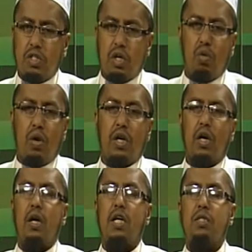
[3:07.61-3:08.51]
যে কোনো
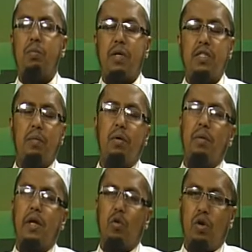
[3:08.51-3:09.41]
একটা স্পেস আপনি
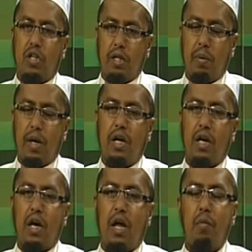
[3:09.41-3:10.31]
বের করে নিতে পারেন
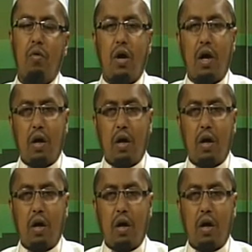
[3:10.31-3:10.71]
এবং